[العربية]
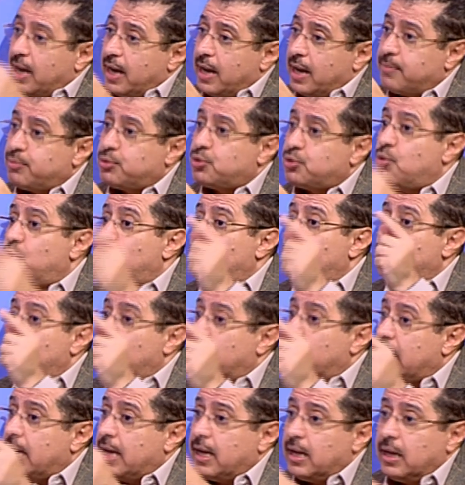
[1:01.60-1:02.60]
حبسهم
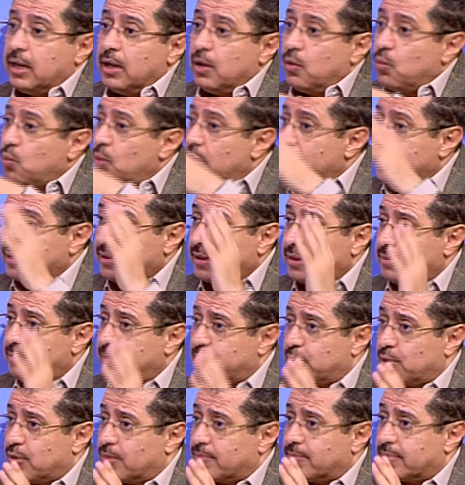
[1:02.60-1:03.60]
ولا ولا
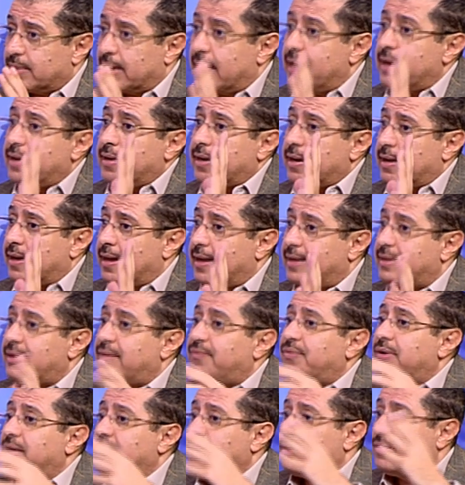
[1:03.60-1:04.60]
تدميرهم كان
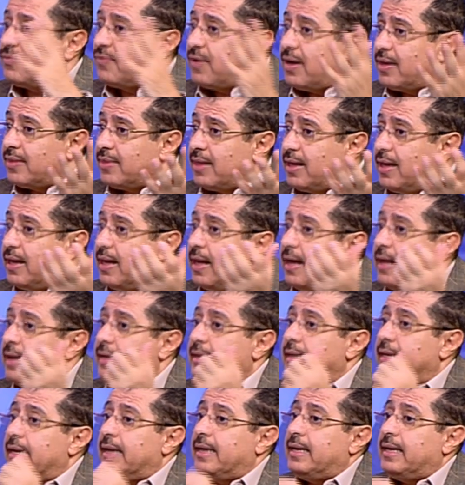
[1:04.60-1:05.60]
الهدف انتفاضة
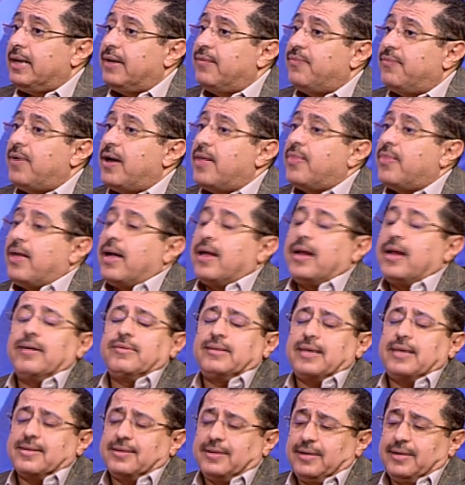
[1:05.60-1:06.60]
تصحيح للحفاظ على
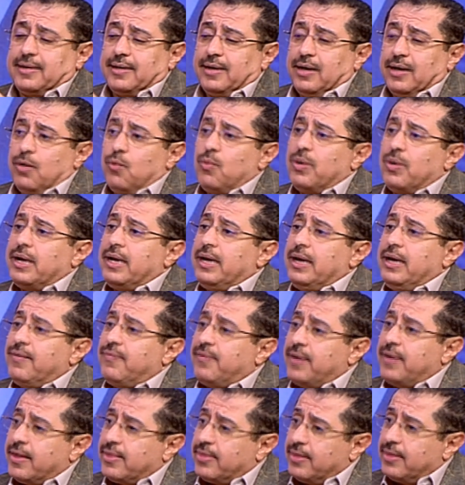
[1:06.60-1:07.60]
تصحيح
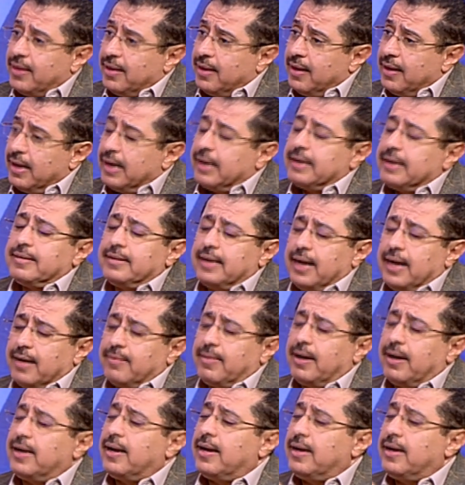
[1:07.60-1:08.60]
وللحفاظ الواقع هذا
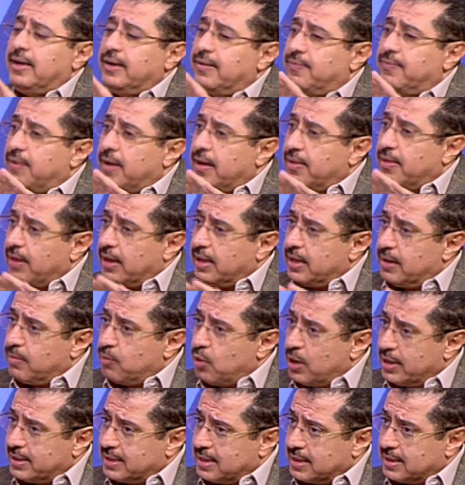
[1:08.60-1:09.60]
نعم على الحفاظ على
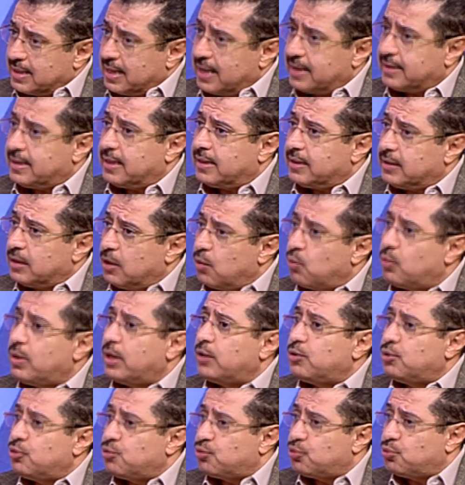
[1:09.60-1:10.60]
مؤسسات الدولة
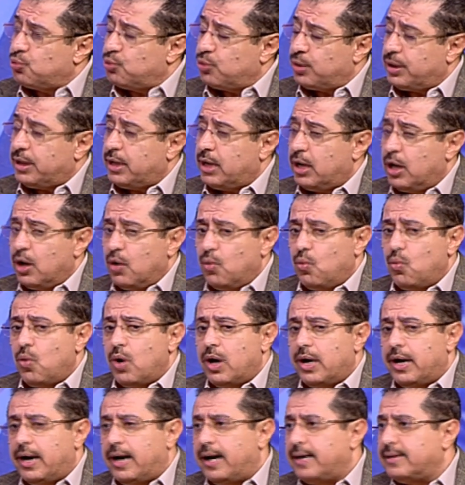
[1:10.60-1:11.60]
الدستورية
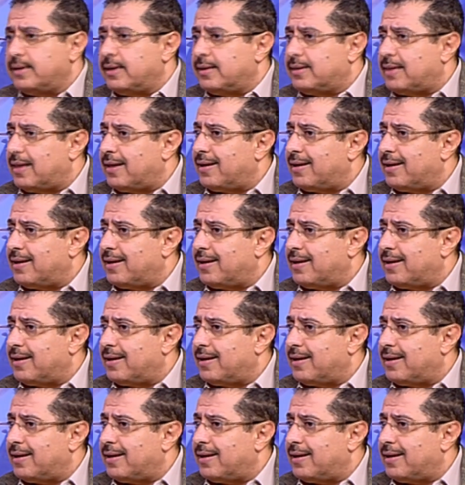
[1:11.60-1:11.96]
وإعادة